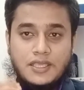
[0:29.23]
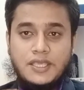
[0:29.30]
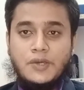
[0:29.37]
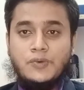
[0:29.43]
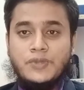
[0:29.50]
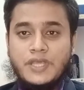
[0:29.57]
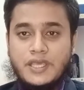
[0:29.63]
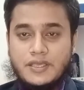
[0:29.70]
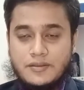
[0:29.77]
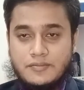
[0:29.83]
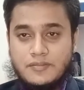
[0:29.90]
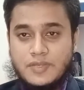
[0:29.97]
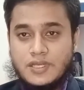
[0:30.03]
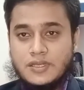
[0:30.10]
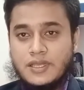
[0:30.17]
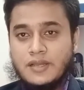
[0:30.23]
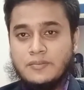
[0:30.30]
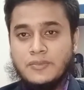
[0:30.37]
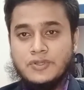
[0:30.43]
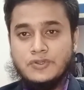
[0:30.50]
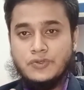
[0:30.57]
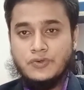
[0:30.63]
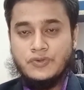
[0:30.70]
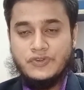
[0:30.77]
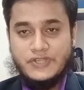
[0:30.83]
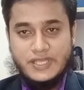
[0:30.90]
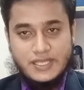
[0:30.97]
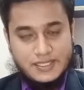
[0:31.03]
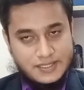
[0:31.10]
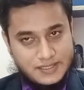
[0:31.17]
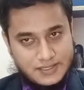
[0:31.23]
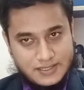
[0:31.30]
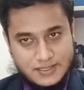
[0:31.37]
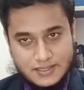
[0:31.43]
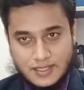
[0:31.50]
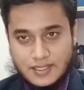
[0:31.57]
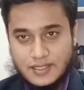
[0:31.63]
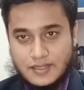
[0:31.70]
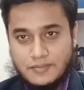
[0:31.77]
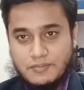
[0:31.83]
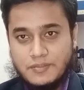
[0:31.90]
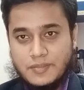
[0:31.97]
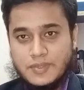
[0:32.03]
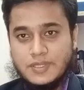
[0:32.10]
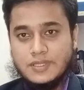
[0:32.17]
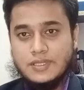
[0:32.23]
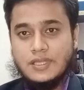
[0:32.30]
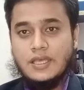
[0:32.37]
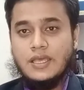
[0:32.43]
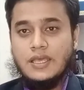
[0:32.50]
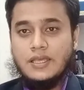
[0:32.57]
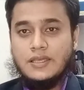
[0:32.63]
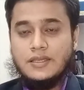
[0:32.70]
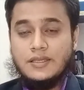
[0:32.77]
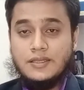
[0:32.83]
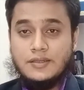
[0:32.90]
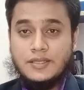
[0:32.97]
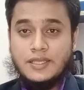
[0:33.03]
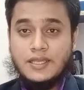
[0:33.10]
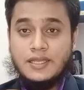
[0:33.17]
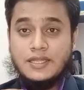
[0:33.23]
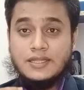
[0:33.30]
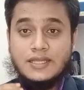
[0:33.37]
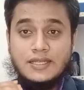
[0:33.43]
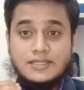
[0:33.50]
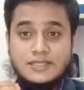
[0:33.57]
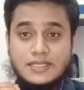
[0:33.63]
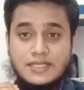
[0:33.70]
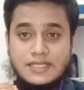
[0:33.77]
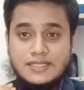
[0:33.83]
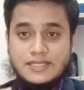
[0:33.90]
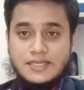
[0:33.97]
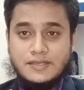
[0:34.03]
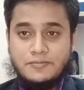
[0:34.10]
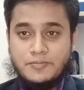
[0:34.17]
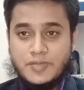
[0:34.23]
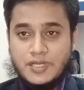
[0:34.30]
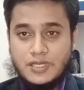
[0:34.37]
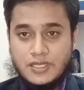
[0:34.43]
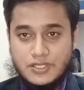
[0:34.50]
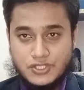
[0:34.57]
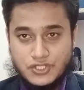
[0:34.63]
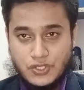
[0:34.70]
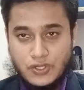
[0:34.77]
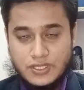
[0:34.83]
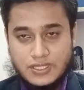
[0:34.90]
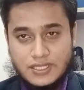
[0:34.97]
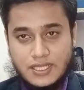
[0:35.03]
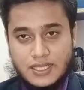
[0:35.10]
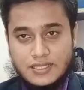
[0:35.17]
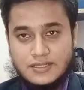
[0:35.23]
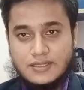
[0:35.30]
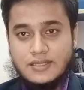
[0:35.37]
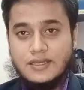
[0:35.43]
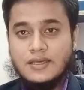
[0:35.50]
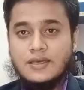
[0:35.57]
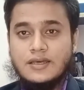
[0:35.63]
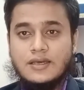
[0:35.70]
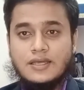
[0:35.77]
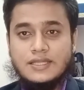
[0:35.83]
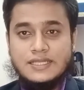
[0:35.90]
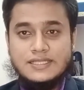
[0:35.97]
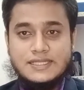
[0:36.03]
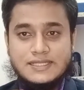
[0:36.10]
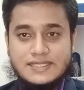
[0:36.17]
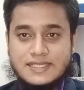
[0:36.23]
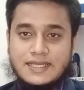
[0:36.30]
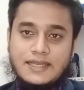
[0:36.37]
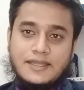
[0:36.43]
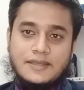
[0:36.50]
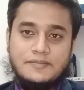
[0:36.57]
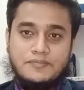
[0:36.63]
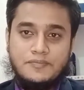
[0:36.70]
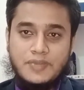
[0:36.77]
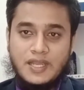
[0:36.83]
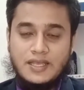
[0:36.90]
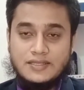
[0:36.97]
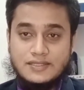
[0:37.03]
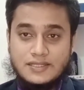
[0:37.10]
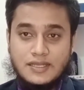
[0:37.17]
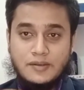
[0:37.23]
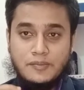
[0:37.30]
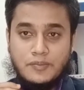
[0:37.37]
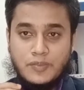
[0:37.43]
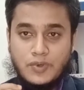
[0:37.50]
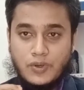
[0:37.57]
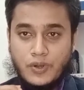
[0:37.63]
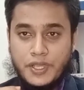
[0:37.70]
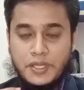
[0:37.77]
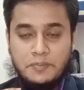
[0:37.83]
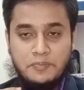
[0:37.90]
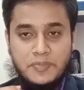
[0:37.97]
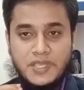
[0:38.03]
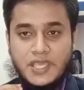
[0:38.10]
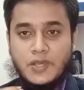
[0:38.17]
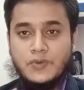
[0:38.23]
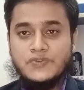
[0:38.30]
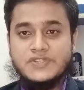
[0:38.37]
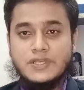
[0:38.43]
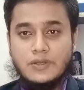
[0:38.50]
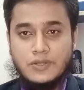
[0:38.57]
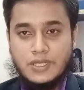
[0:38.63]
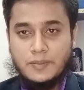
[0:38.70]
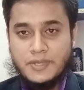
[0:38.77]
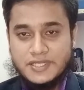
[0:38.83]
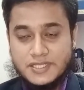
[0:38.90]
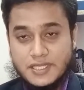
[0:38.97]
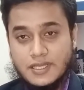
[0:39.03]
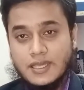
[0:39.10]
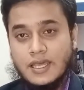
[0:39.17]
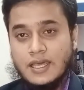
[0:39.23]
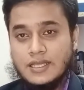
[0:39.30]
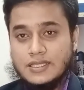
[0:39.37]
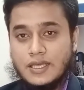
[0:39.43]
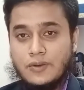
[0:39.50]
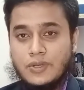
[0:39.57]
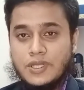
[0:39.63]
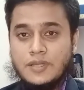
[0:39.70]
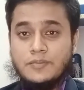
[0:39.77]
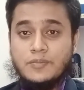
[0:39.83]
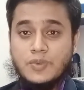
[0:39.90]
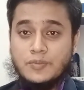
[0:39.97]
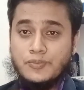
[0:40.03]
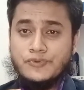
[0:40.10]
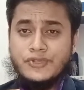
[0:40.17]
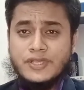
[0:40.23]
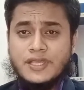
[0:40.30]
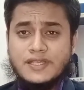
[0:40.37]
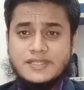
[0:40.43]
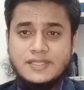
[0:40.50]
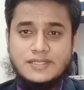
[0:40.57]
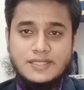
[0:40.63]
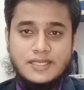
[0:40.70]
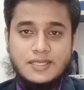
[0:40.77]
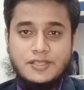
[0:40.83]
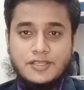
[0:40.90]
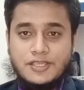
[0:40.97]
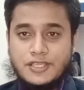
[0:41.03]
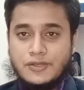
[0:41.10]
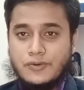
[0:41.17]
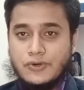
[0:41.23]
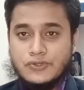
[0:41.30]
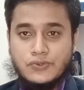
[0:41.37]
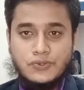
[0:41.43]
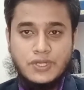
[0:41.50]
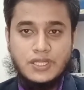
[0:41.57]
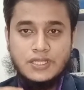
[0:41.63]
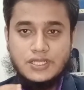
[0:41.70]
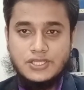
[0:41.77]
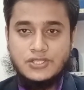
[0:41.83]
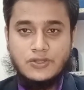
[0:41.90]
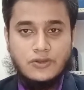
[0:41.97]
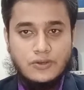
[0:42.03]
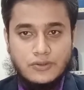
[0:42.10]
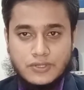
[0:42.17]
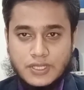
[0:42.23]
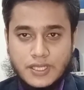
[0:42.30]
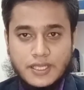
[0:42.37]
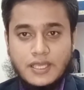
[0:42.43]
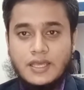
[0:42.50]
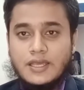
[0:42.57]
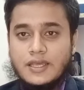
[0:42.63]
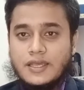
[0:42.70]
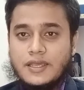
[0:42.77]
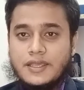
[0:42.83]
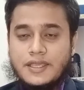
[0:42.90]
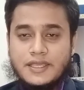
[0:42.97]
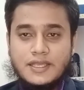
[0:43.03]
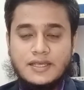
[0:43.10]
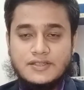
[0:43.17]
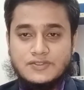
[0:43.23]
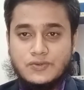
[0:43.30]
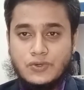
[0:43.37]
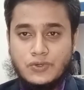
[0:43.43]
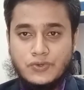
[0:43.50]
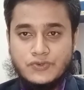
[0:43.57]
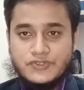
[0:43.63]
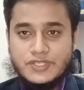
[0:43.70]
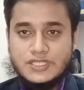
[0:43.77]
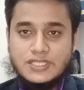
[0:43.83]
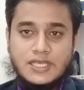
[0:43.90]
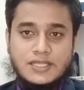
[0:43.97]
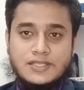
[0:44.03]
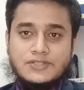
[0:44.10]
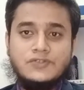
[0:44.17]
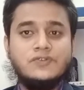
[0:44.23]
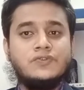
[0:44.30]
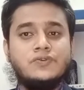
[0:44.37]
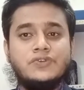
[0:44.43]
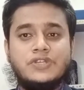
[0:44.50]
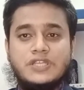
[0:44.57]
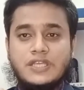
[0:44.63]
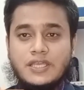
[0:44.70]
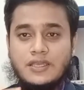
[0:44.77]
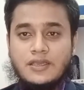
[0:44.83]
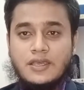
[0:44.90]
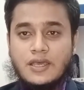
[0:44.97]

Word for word: কেউ নেই একমাত্র রেয়াজ ছাড়া এখানে তার যে নিজের সন্তান নিজের ছেলে প্লাস তার ওয়াইফ কেউ ছিল না পাশে তাহলে বোঝা গেছে যে সে কতটা নিঃসঙ্গতায় এই কাজগুলো করছে যাদের জন্য সে